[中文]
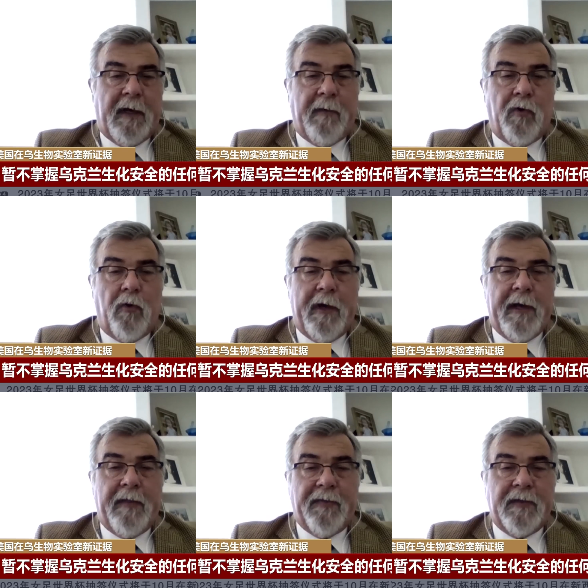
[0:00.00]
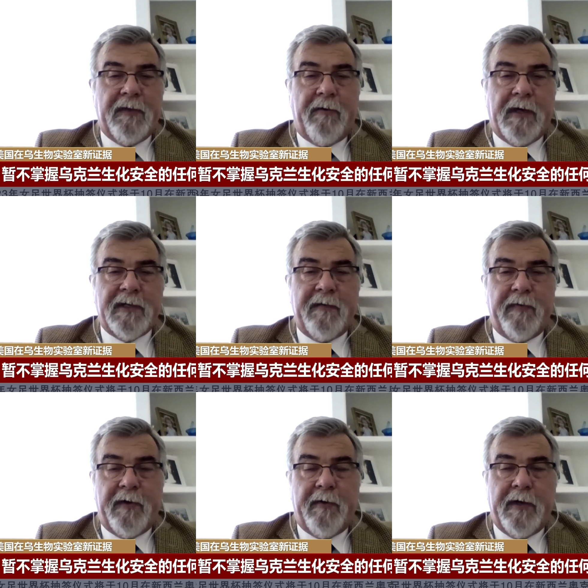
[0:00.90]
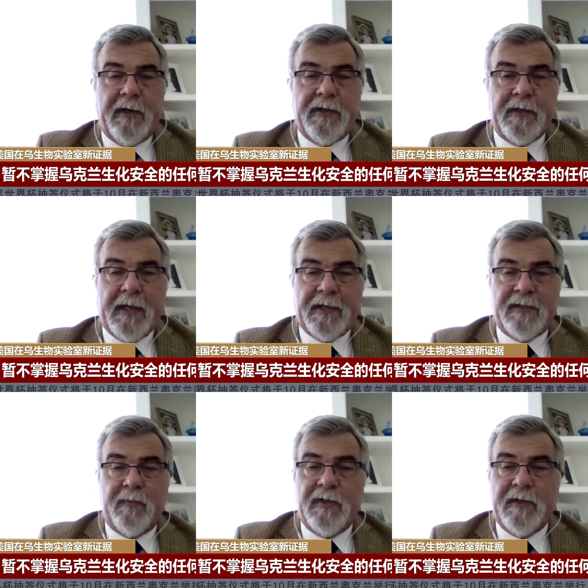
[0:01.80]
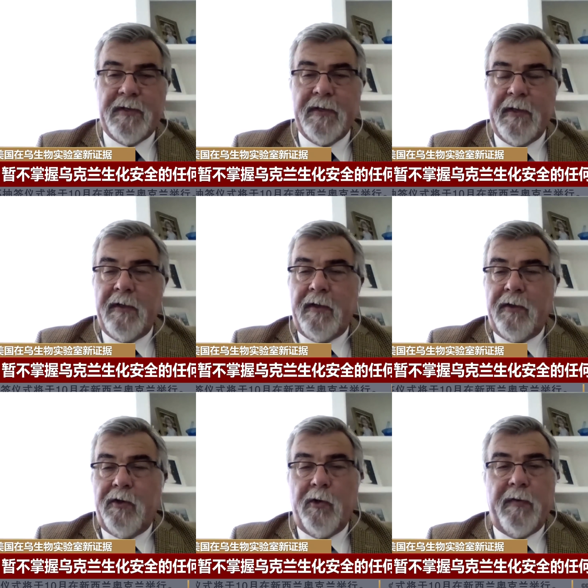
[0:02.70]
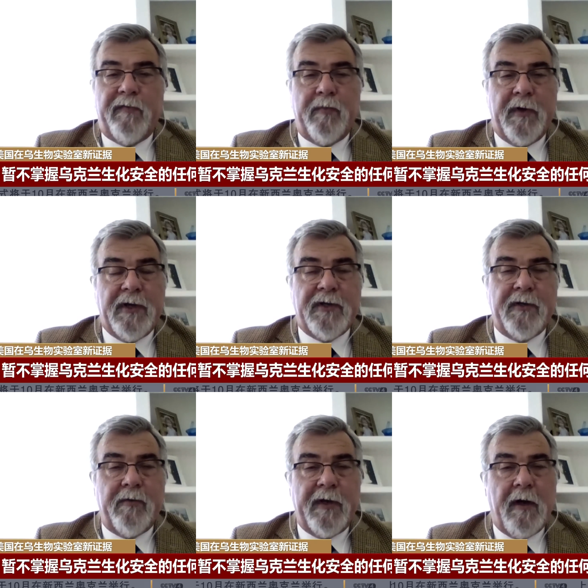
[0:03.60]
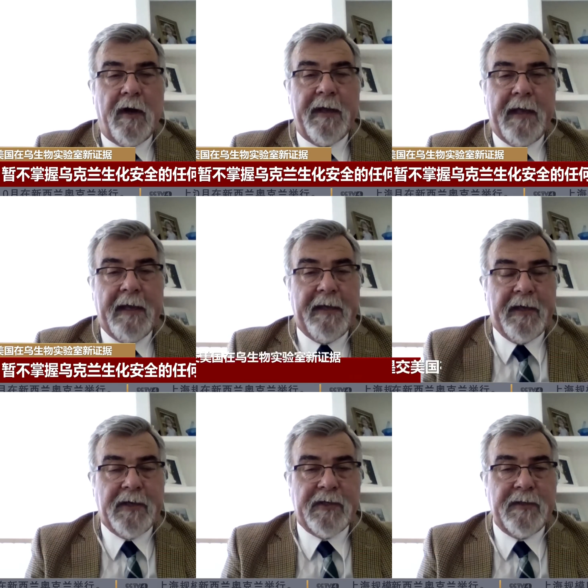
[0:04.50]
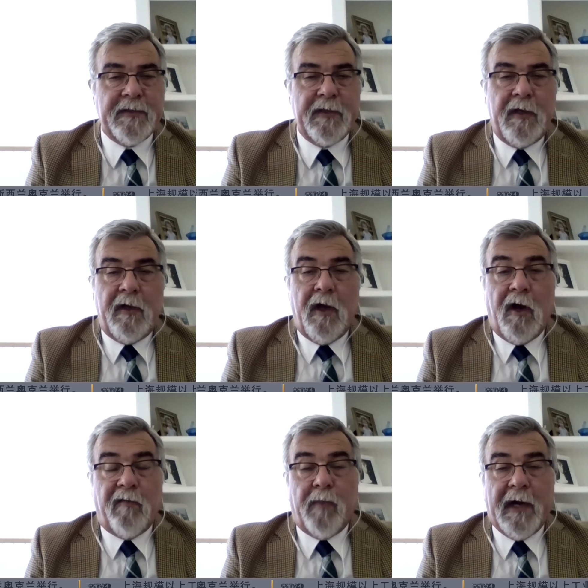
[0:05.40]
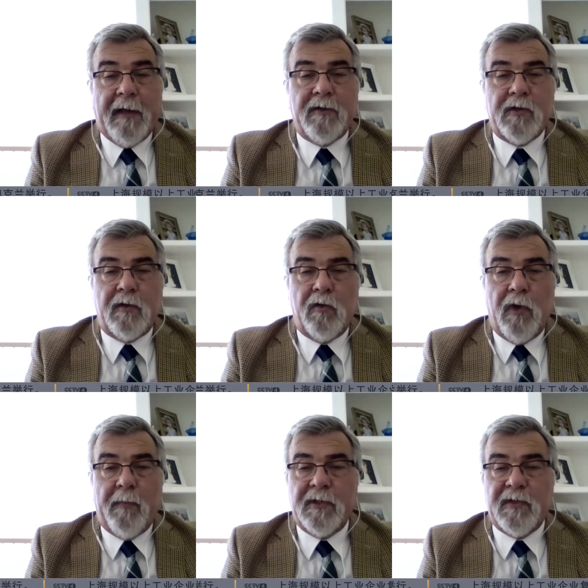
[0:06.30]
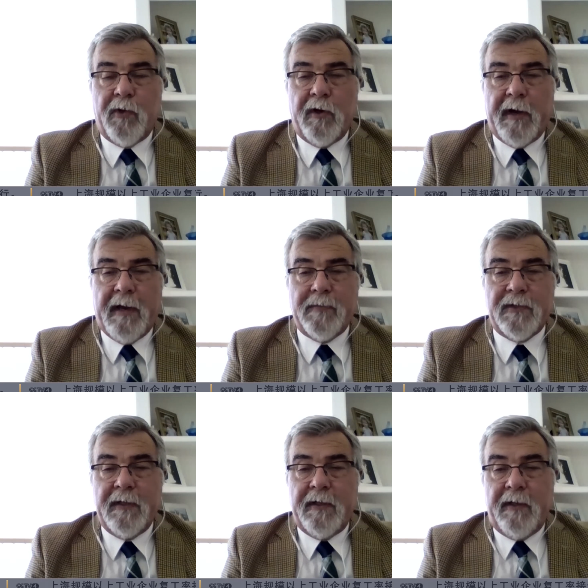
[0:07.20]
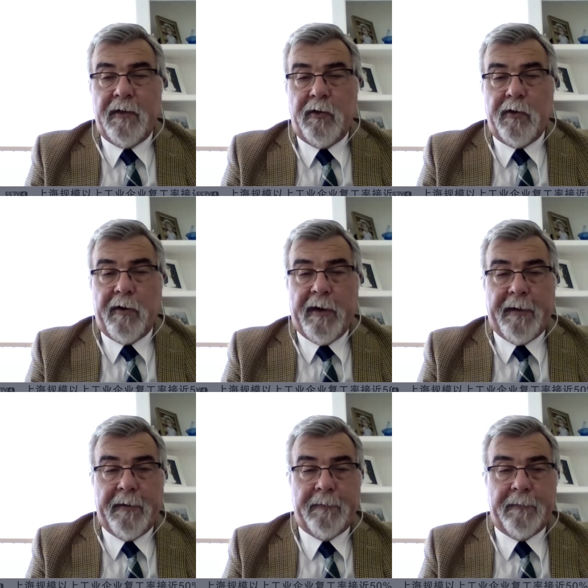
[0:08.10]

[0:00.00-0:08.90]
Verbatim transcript: 进行了通报。马克拉姆表示，目前联合国不掌握乌克兰生化实验室安全的任何信息。这是乌克兰冲突以来俄罗斯第